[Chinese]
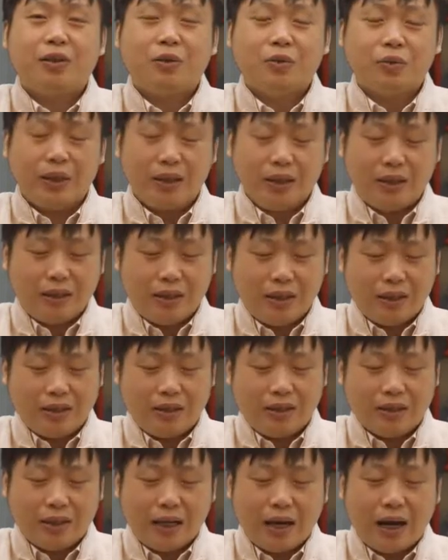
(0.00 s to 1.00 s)
为田
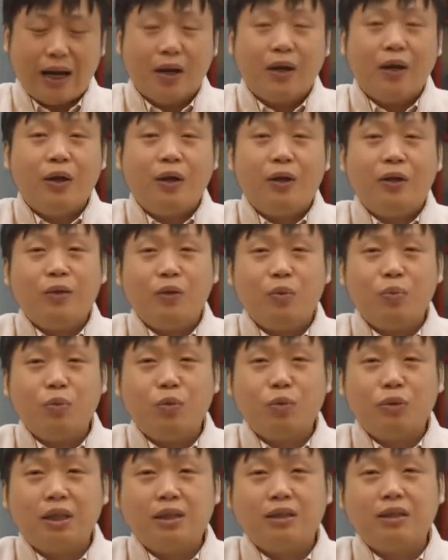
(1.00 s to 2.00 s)
舍汉，
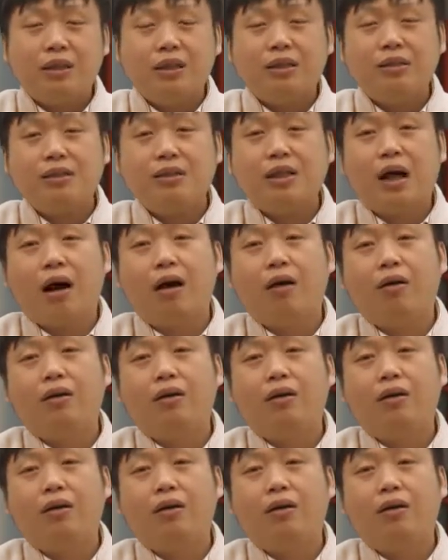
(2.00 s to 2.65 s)
暮登天子堂。